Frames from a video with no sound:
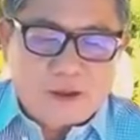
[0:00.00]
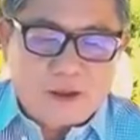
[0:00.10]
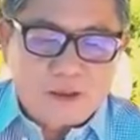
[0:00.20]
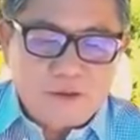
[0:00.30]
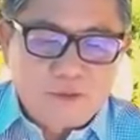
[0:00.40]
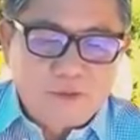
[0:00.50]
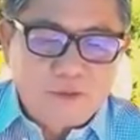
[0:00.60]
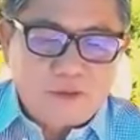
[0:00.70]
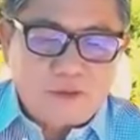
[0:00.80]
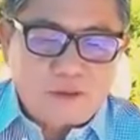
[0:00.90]
đọ xuống
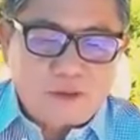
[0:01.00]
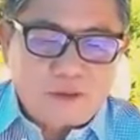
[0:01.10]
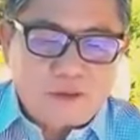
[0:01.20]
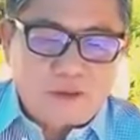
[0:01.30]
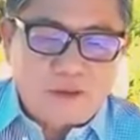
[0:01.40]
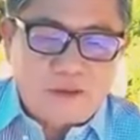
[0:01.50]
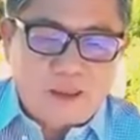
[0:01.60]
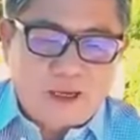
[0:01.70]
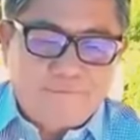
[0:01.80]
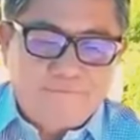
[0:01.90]

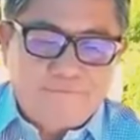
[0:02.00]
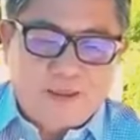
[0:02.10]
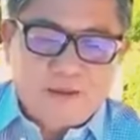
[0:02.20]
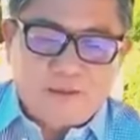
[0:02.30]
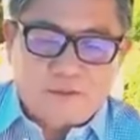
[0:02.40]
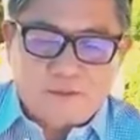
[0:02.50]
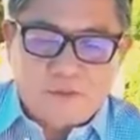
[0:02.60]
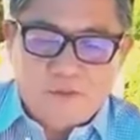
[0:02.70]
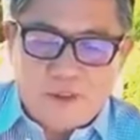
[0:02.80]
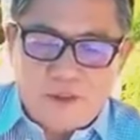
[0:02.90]
âm phần
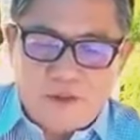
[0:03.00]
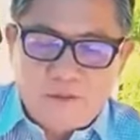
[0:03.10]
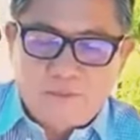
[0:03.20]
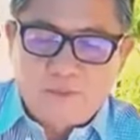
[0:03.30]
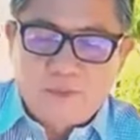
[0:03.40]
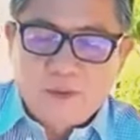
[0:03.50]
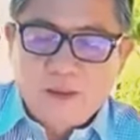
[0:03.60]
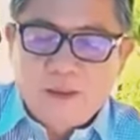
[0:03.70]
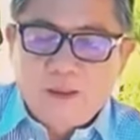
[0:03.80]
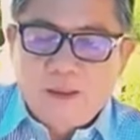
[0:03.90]
tu di
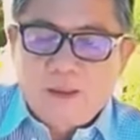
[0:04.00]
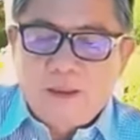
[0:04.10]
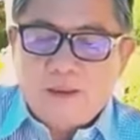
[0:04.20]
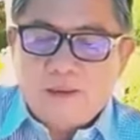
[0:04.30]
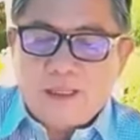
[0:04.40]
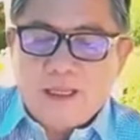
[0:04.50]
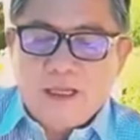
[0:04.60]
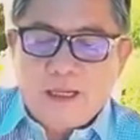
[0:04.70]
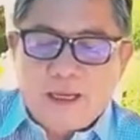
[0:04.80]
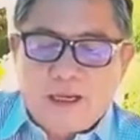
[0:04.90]
đấy
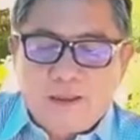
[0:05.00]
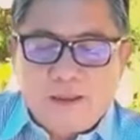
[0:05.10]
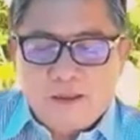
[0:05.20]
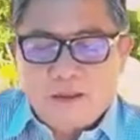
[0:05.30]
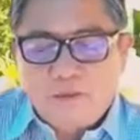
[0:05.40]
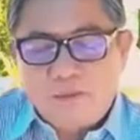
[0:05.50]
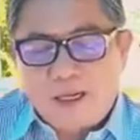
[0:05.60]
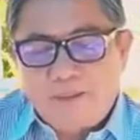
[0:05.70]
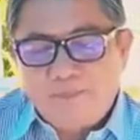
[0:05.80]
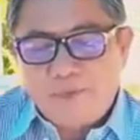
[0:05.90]
là địa ngục
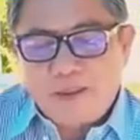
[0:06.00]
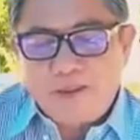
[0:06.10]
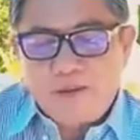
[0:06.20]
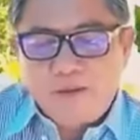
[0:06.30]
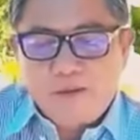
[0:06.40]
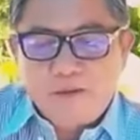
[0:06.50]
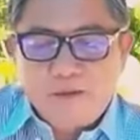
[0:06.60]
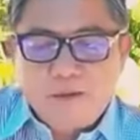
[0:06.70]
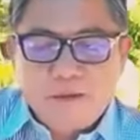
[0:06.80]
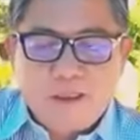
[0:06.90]
âm ti
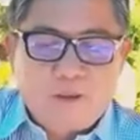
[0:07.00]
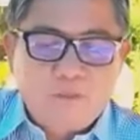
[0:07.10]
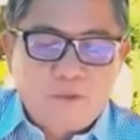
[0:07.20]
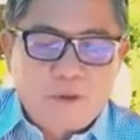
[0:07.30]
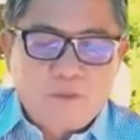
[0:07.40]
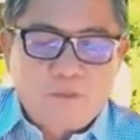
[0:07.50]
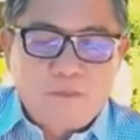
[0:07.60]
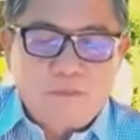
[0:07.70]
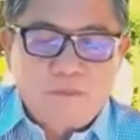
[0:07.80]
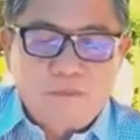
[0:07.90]
gông
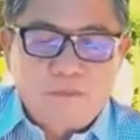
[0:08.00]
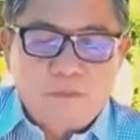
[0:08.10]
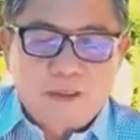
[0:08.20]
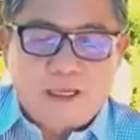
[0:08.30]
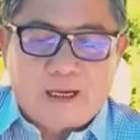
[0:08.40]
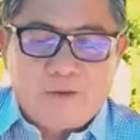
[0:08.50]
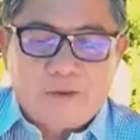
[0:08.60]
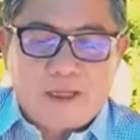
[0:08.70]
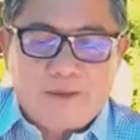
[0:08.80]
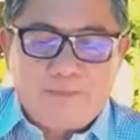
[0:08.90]
cùng khảo
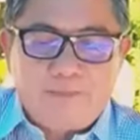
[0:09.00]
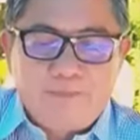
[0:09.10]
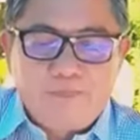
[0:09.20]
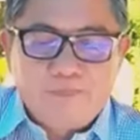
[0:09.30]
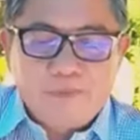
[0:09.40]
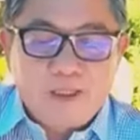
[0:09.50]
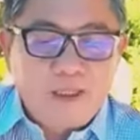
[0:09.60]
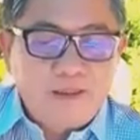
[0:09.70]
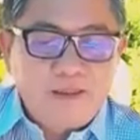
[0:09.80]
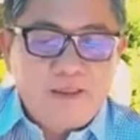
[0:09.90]
kẹp
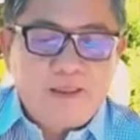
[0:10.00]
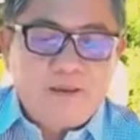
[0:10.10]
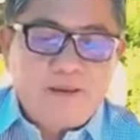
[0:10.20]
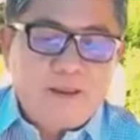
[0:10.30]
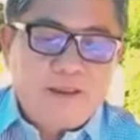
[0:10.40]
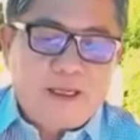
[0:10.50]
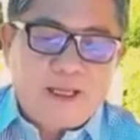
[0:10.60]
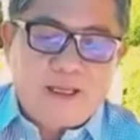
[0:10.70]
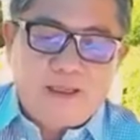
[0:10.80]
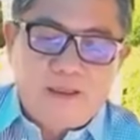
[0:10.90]
ít gì rên
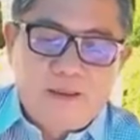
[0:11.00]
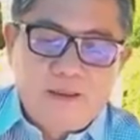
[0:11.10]
la